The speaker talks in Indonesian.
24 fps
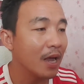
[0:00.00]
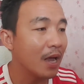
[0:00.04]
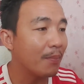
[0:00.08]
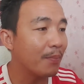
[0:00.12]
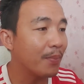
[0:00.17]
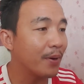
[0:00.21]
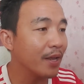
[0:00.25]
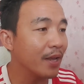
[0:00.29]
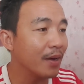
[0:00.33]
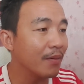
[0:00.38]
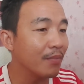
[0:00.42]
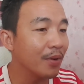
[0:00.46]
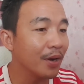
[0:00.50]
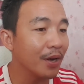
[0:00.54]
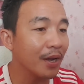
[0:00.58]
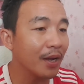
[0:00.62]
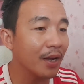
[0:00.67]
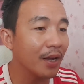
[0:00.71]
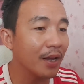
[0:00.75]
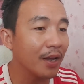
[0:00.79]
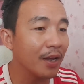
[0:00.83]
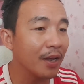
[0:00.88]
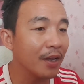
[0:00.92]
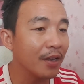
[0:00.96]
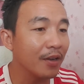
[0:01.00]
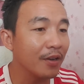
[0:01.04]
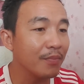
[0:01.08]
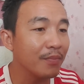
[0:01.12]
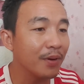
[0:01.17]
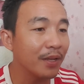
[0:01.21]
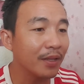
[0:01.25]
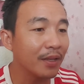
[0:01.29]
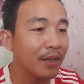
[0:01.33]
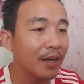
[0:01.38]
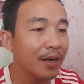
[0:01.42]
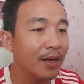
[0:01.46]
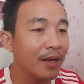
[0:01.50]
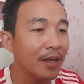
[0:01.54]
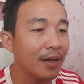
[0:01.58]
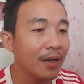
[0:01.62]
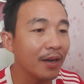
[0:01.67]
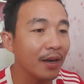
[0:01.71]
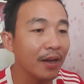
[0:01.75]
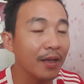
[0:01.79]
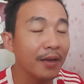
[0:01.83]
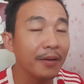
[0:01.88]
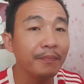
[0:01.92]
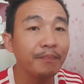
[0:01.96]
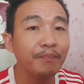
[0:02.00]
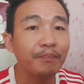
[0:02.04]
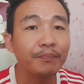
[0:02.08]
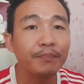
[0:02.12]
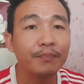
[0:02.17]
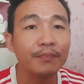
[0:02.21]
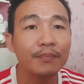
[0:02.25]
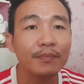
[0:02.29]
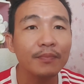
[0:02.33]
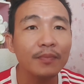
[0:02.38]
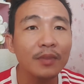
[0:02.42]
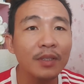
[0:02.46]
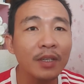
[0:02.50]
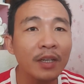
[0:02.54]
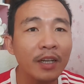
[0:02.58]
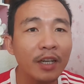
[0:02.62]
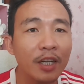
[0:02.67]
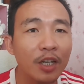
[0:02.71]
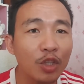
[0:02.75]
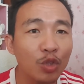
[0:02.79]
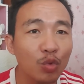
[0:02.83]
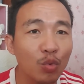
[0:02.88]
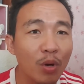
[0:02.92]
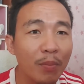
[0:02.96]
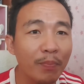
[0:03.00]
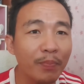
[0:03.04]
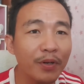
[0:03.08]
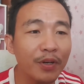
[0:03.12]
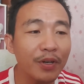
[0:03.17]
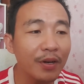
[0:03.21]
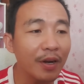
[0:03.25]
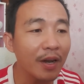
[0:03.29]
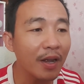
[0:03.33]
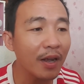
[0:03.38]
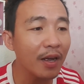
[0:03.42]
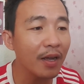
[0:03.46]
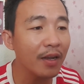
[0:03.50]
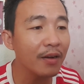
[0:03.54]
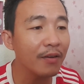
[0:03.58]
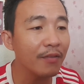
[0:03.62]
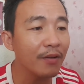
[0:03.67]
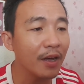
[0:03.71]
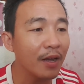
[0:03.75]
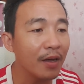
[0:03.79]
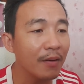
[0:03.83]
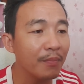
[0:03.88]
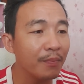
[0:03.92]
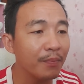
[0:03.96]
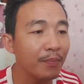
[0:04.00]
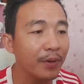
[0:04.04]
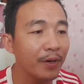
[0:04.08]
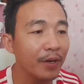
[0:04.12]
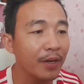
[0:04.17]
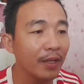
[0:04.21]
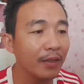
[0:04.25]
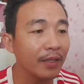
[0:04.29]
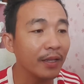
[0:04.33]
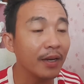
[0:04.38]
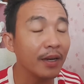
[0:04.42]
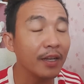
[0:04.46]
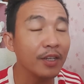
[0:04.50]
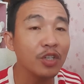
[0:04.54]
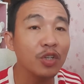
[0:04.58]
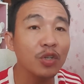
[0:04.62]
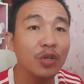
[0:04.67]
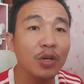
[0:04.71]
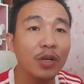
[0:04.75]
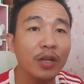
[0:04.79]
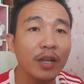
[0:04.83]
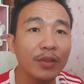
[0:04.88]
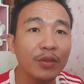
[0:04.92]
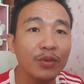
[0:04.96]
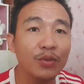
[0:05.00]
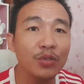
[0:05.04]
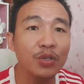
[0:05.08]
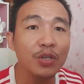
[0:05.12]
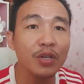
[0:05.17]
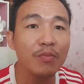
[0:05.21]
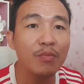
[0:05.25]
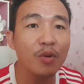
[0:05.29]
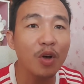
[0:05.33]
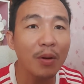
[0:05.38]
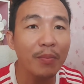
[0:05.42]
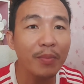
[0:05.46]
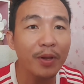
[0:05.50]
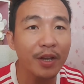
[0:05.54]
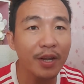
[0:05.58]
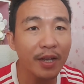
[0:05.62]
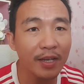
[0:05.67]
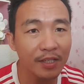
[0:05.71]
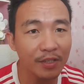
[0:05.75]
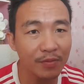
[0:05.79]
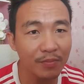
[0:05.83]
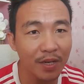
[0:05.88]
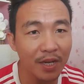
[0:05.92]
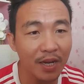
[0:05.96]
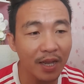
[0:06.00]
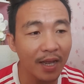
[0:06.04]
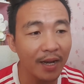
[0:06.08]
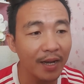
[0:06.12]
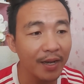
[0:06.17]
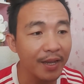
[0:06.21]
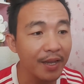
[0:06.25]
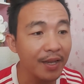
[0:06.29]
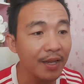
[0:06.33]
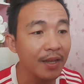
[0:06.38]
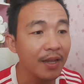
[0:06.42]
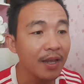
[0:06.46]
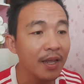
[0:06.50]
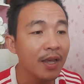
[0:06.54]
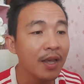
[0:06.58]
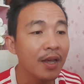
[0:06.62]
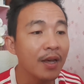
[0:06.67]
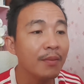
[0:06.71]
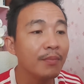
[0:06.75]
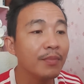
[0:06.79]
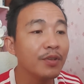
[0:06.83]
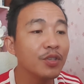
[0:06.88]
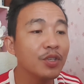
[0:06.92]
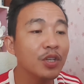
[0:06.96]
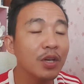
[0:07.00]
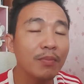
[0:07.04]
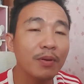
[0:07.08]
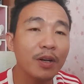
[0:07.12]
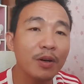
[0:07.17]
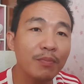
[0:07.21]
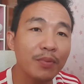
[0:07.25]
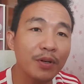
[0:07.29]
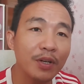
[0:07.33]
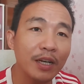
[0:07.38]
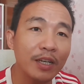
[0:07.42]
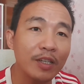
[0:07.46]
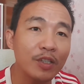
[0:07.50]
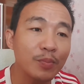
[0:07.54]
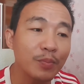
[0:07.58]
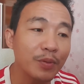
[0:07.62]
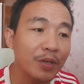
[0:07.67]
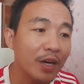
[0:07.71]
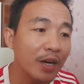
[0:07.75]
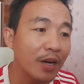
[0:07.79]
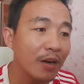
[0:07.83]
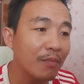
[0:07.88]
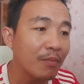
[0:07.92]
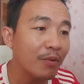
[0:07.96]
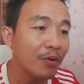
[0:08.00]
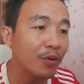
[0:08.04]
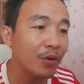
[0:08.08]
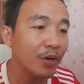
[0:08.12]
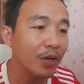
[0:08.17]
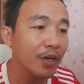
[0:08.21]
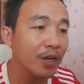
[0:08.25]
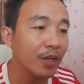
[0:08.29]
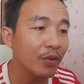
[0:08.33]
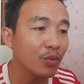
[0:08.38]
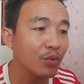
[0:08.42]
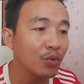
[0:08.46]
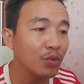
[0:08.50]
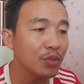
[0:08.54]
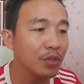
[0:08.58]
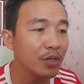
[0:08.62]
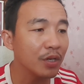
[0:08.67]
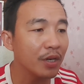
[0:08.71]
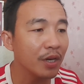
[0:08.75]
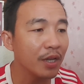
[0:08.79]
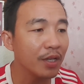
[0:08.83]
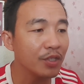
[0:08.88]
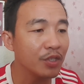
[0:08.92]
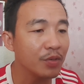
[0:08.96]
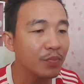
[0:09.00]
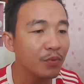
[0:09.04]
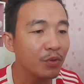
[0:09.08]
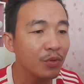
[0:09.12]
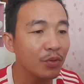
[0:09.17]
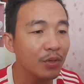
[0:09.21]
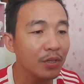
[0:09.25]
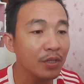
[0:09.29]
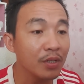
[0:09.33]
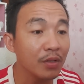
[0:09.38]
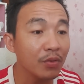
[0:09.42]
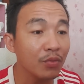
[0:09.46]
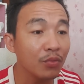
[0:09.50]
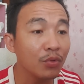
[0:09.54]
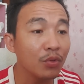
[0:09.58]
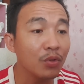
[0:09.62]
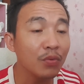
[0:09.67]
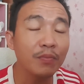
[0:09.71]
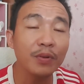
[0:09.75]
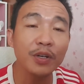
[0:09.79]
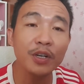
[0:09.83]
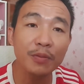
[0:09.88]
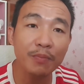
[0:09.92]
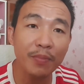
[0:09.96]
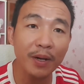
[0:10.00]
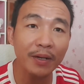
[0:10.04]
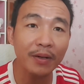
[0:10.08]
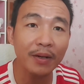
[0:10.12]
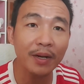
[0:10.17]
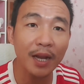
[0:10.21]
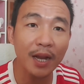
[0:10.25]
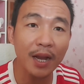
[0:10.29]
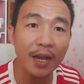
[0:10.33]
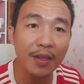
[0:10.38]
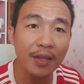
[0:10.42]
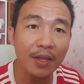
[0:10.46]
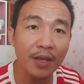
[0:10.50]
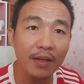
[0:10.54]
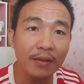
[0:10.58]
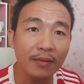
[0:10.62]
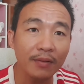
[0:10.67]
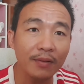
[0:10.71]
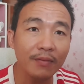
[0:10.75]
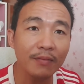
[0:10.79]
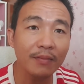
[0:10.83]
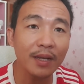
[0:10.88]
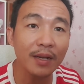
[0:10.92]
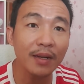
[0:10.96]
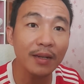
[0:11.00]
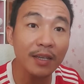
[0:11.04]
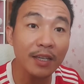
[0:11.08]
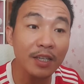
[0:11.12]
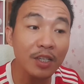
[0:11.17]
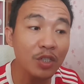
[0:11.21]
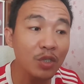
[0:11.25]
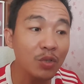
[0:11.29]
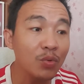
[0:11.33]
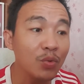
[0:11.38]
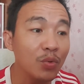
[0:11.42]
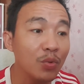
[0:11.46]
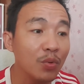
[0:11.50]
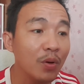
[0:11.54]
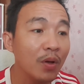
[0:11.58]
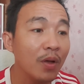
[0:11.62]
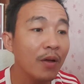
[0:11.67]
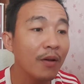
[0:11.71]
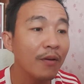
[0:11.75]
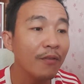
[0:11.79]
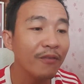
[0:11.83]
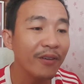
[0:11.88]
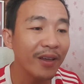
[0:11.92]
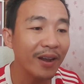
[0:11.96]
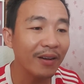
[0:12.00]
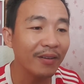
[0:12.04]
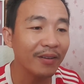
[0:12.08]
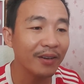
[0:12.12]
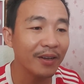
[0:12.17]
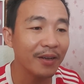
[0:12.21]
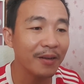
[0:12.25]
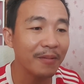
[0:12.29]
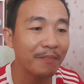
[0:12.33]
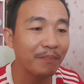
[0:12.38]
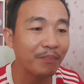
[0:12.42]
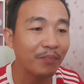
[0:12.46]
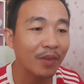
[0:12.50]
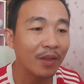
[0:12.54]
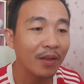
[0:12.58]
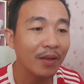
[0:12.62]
Apa yang mereka ingin debatkan adalah Ketua Penerangan uh, Perikatan Nasional Datuk Seri Muhammad Azmin Ali mencabar bekas Perdana Menteri Datuk Seri Najib Tun Razak untuk berdebat dengannya tentang isu Felda.